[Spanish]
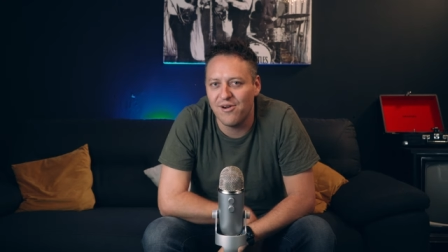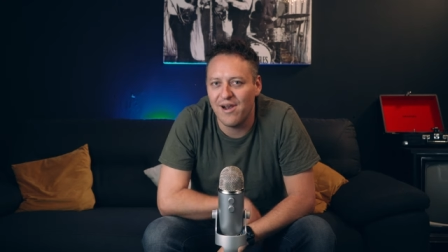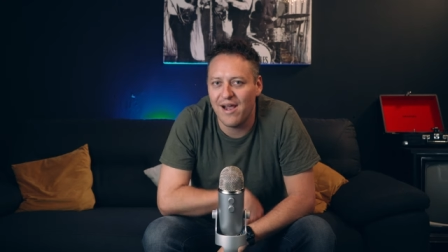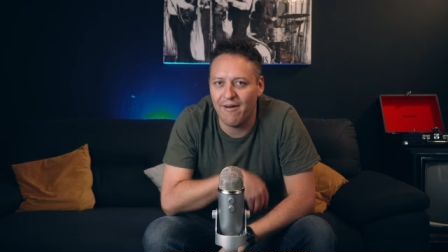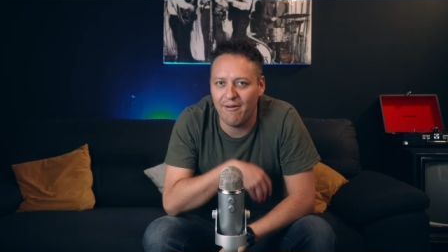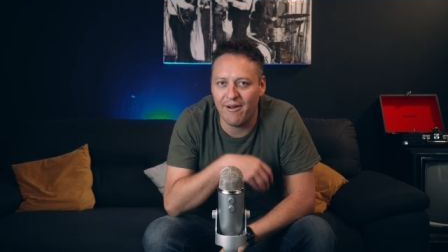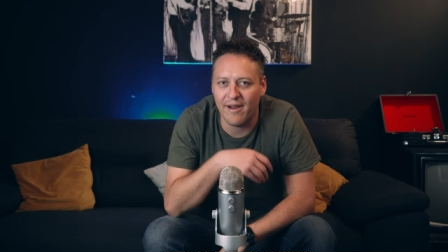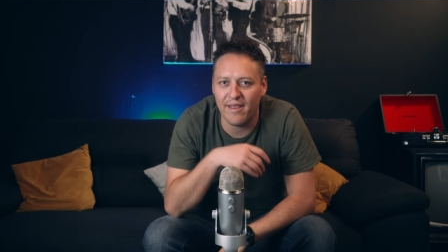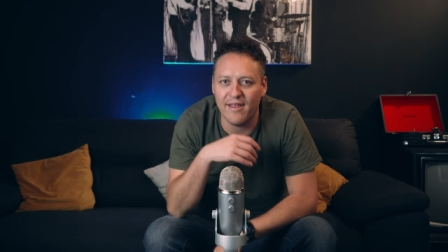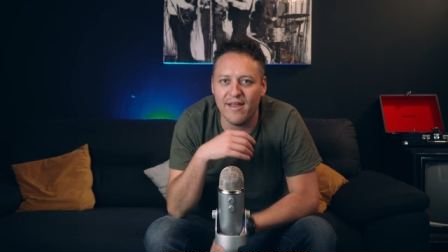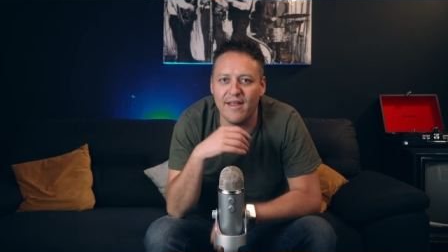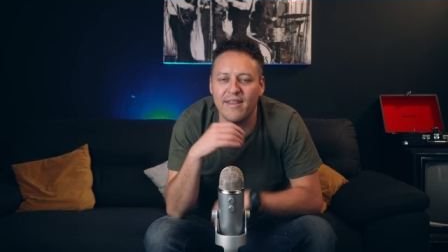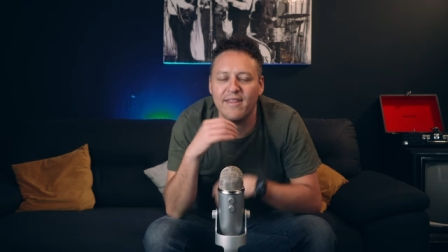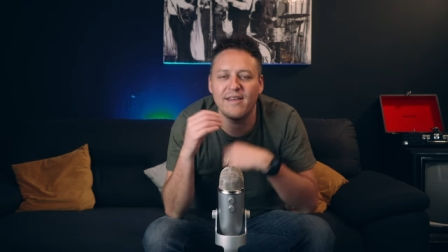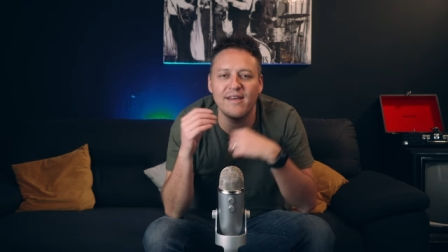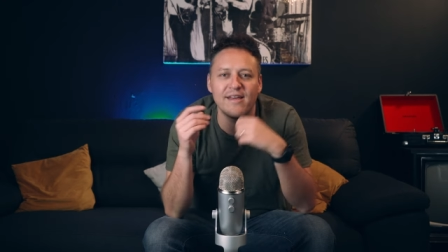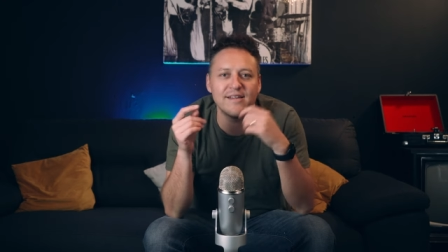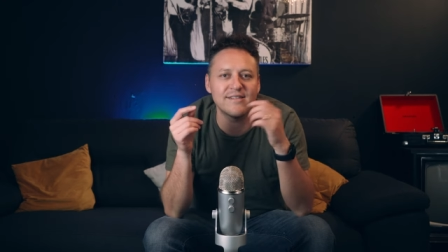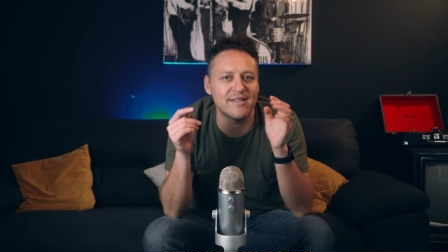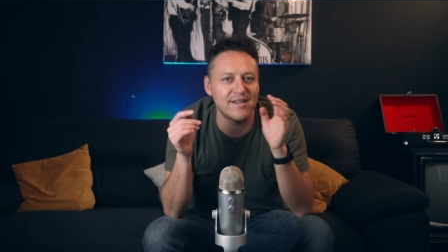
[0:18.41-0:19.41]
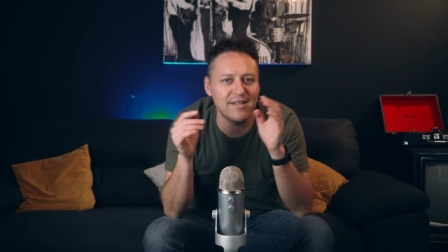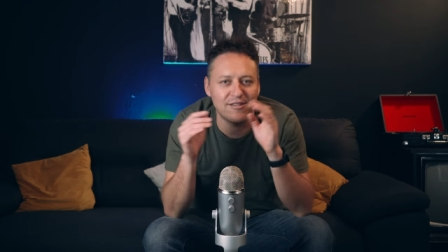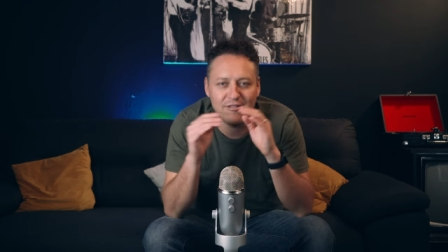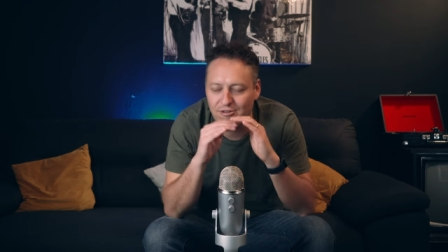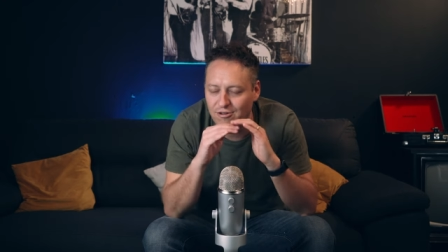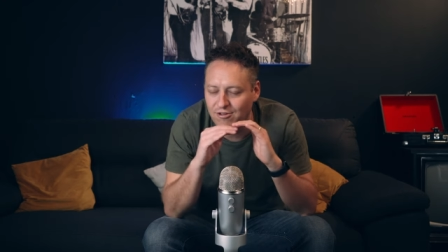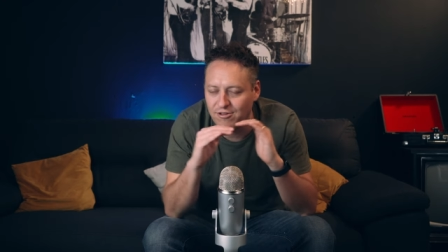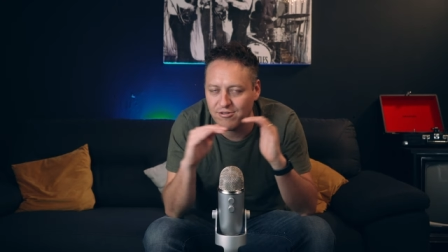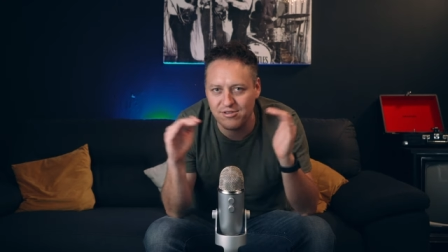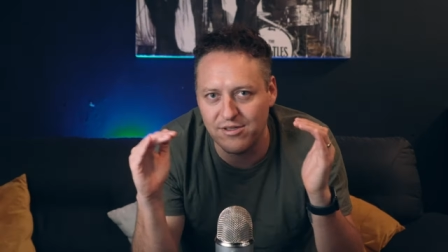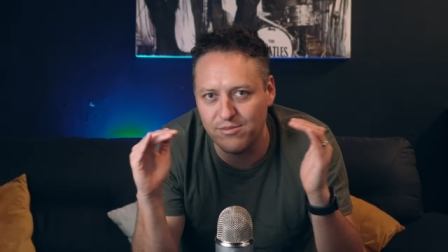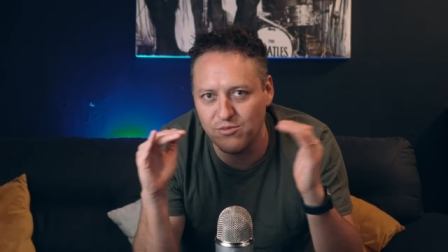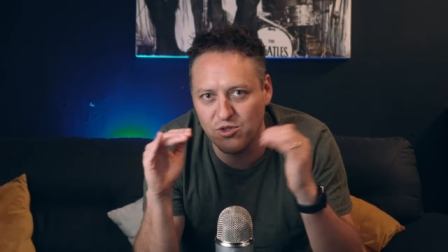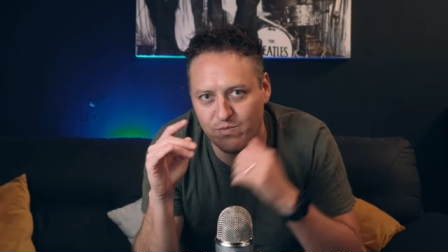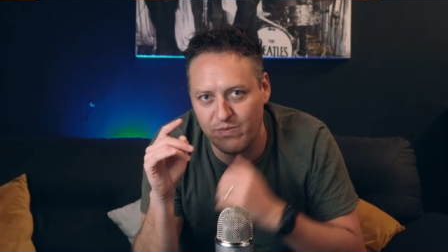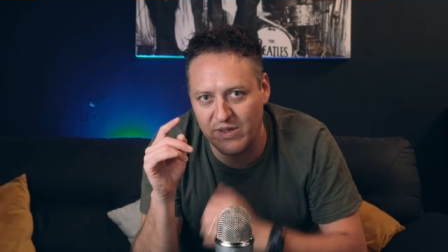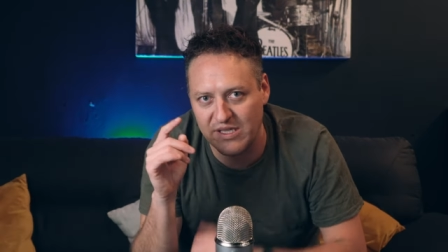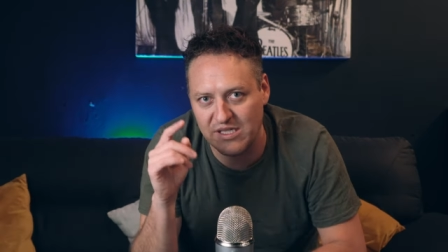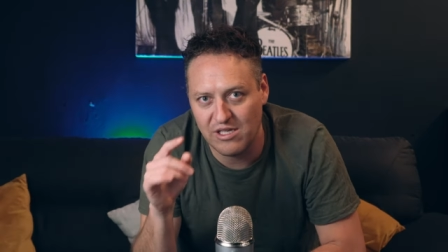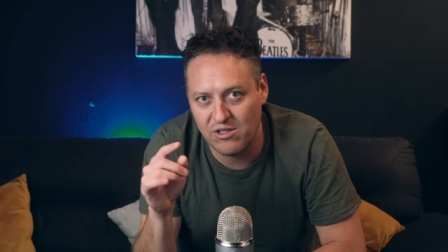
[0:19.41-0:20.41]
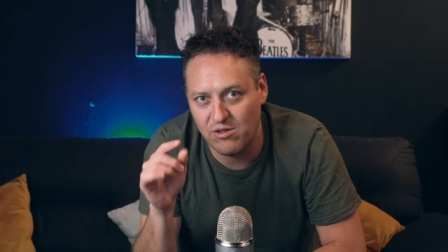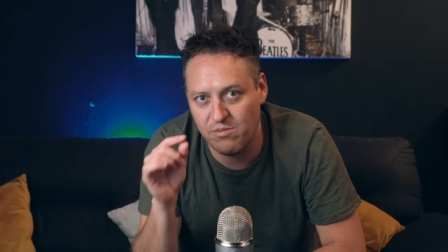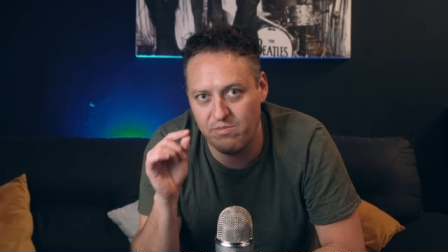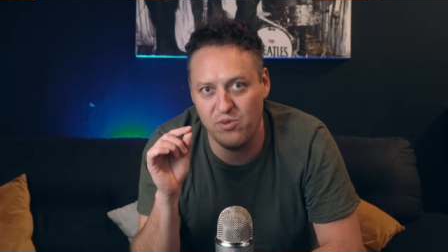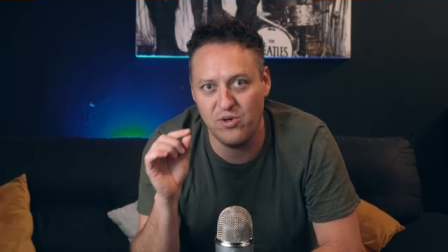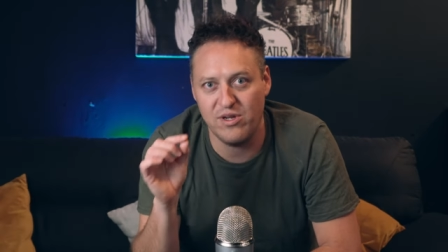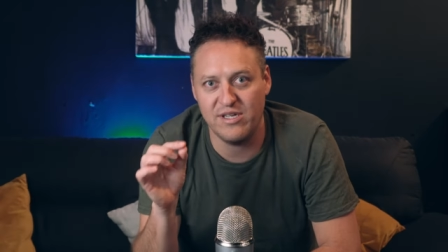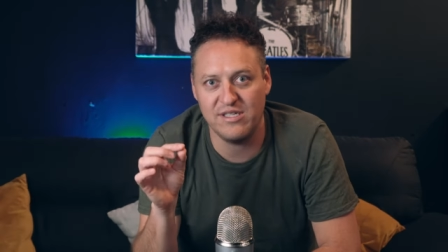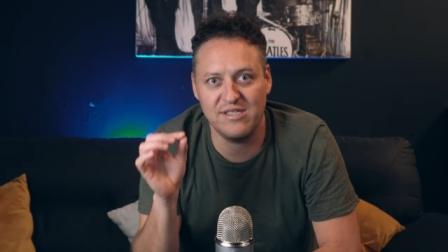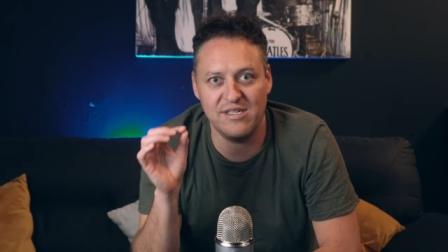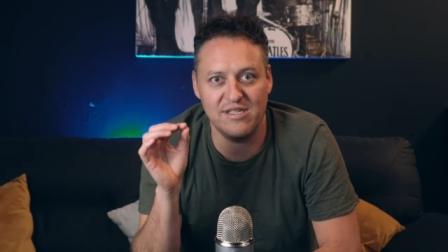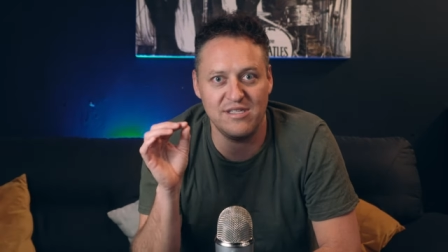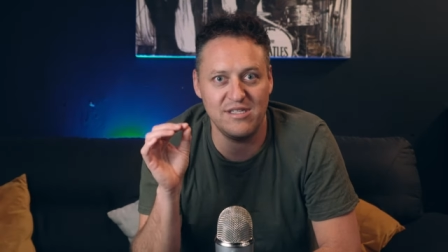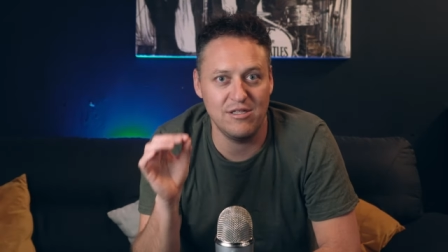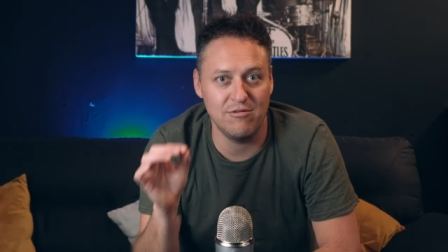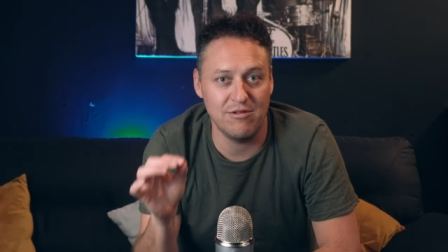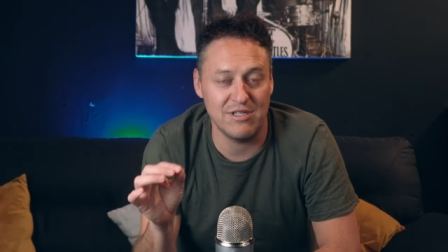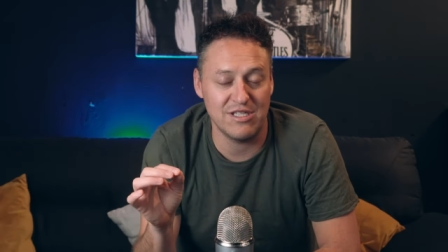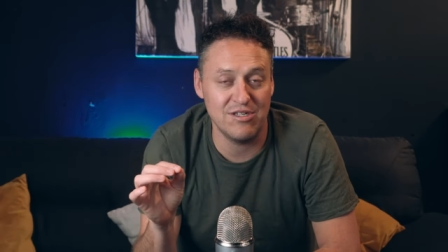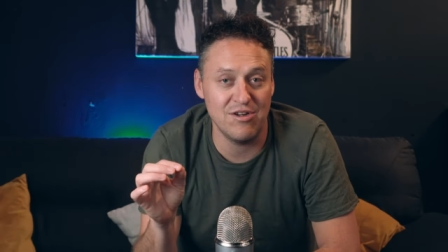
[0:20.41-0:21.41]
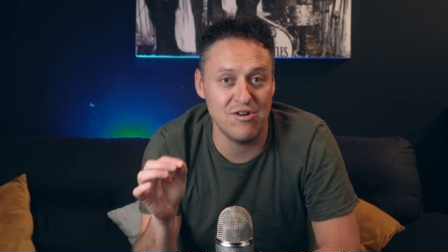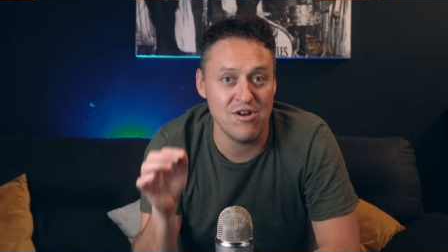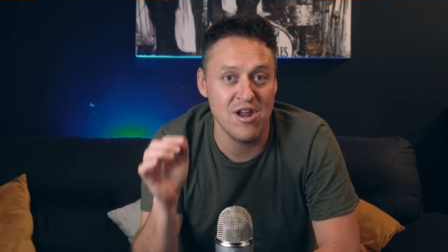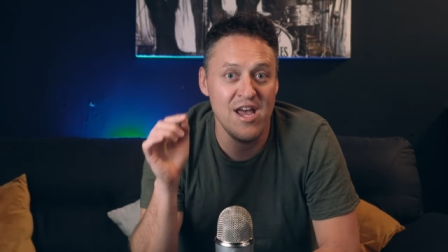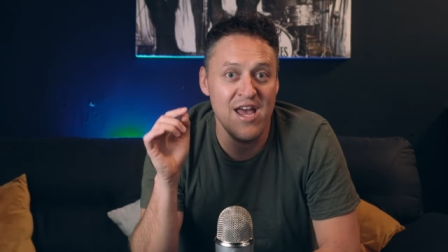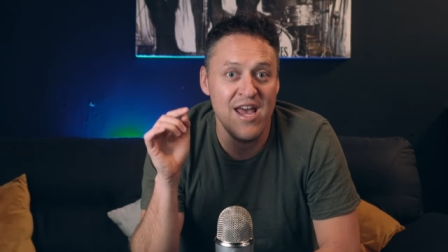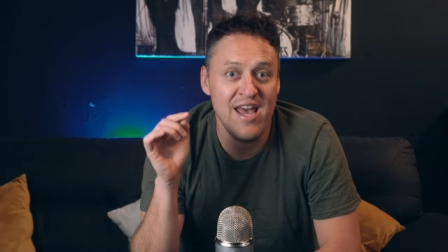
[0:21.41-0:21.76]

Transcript: la verdad es que todos hemos pasado por esta situación